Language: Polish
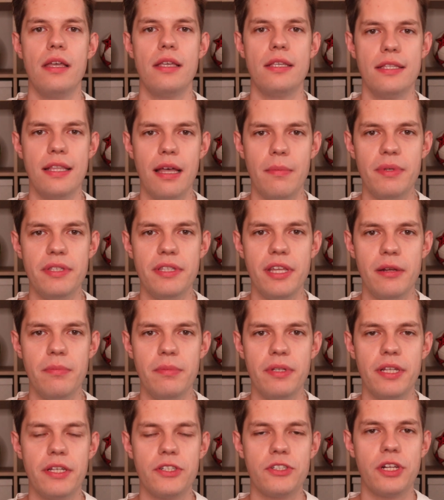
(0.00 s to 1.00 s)
Znamy
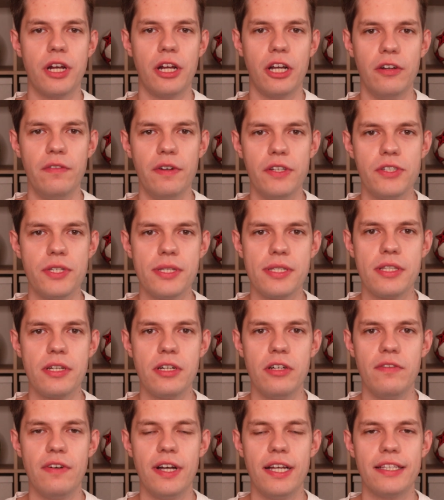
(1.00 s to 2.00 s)
terminarz
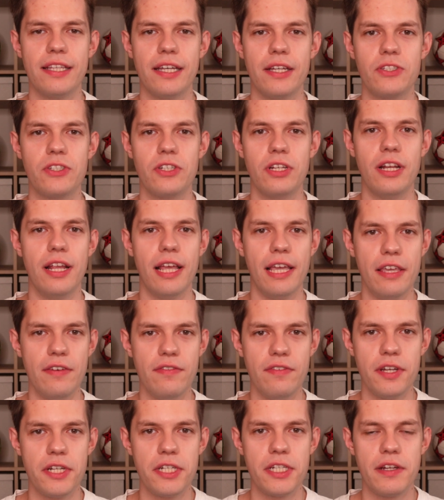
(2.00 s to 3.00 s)
Rakowa-Częstochowa, a także Legii
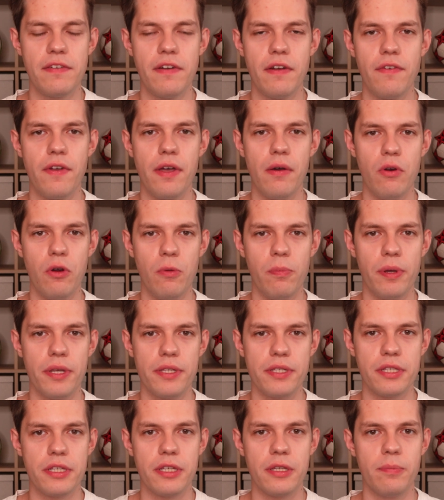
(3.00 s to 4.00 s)
Warszawa w
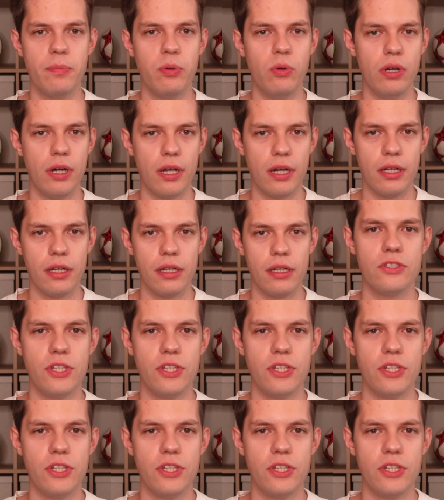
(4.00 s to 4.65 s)
europejskich pucharach.